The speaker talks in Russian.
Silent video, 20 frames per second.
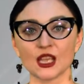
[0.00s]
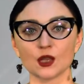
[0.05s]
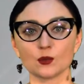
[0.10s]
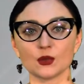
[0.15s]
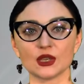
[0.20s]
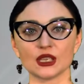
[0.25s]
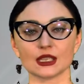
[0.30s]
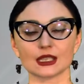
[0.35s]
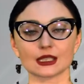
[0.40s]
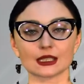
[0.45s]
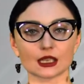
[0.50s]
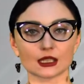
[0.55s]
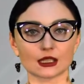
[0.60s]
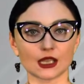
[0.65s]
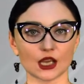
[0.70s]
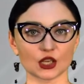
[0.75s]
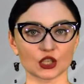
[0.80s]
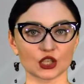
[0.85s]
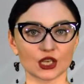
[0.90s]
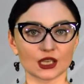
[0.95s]
Министр
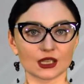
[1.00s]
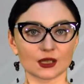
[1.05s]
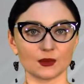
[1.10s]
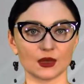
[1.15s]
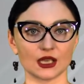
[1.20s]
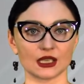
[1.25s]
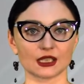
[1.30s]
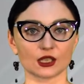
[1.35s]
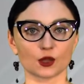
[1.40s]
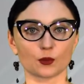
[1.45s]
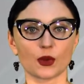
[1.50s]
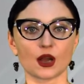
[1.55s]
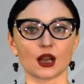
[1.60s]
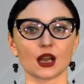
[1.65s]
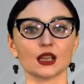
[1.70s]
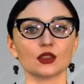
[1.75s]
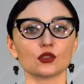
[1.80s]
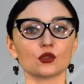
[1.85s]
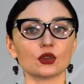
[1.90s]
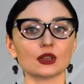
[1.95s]
также отметил,
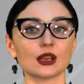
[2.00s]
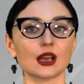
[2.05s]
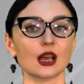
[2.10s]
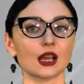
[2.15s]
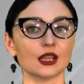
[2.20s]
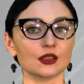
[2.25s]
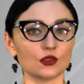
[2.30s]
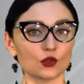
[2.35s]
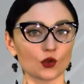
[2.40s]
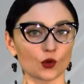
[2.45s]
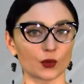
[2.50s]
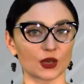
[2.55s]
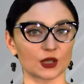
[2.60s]
пока только одно